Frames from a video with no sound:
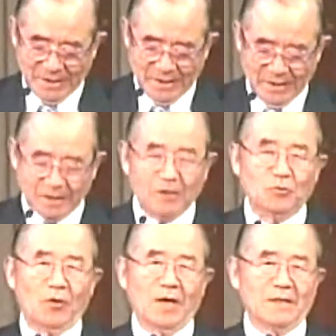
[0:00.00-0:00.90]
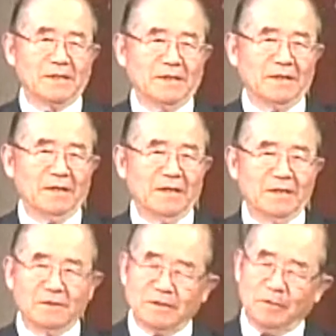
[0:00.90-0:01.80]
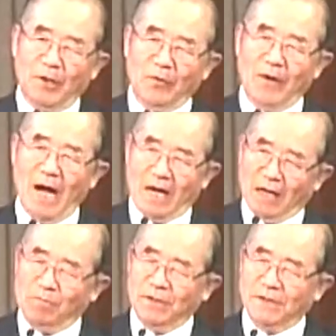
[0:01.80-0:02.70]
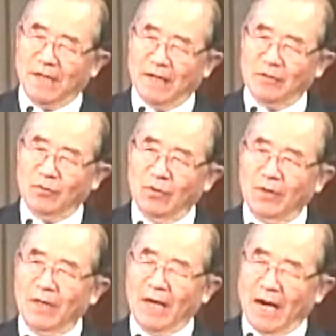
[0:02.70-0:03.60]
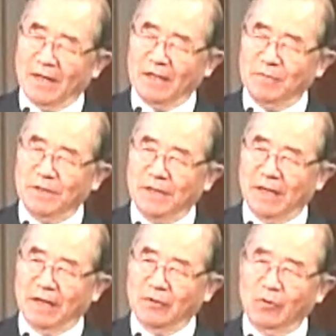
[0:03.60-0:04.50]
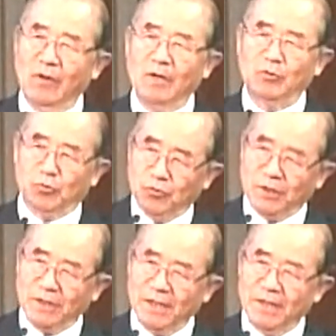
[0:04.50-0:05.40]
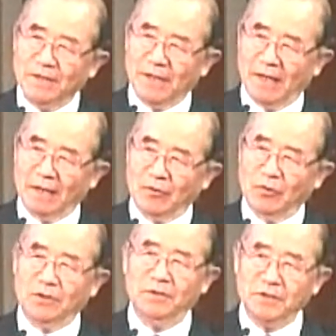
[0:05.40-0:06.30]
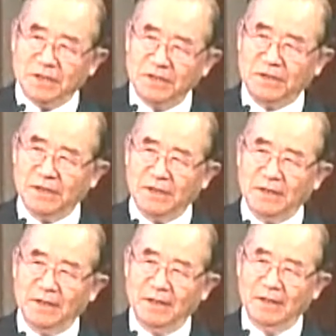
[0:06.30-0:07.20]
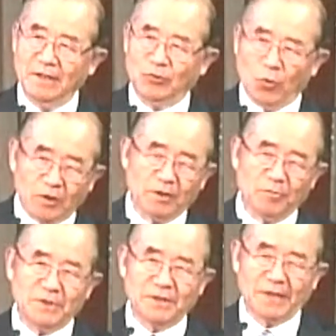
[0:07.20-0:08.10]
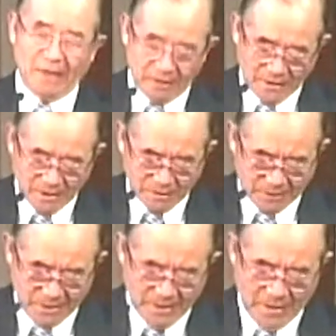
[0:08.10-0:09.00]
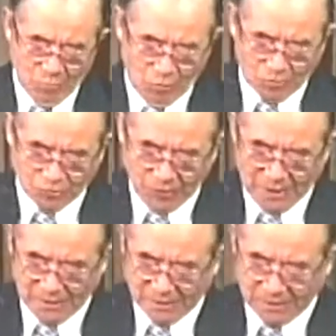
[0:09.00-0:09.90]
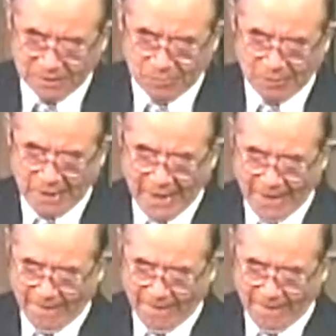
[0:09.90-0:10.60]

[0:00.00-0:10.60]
기도하신 이것이 바로 아가페 사랑이고 하나님의 사랑이고 주는 사랑이고 헌신적인 조건 없는 사랑이라 이렇게 볼 수가 있는 것입니다.